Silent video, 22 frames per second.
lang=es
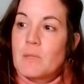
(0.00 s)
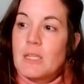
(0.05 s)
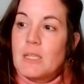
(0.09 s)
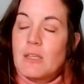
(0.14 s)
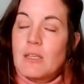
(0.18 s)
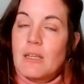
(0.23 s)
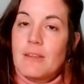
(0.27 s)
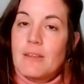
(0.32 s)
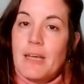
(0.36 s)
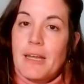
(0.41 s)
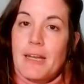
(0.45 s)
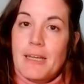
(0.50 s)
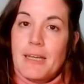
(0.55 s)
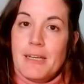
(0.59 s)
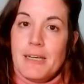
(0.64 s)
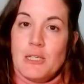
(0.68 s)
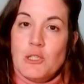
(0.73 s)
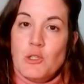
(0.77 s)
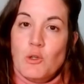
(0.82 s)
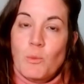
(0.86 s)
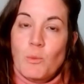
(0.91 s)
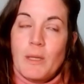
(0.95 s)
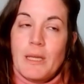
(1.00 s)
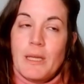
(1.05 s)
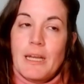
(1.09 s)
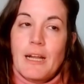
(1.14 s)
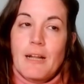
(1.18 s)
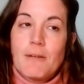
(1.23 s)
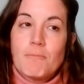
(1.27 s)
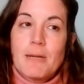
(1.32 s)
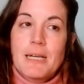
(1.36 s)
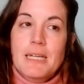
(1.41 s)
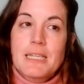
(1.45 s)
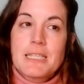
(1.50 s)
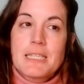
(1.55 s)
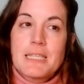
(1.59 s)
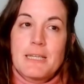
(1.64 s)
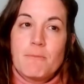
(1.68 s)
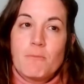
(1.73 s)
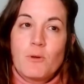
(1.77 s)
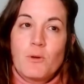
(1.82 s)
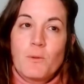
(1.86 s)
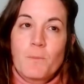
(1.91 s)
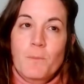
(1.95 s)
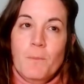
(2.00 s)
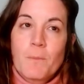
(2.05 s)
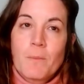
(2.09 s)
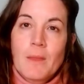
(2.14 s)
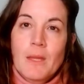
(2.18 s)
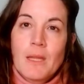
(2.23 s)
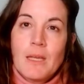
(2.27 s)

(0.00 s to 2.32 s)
Intentaré resumir al máximo.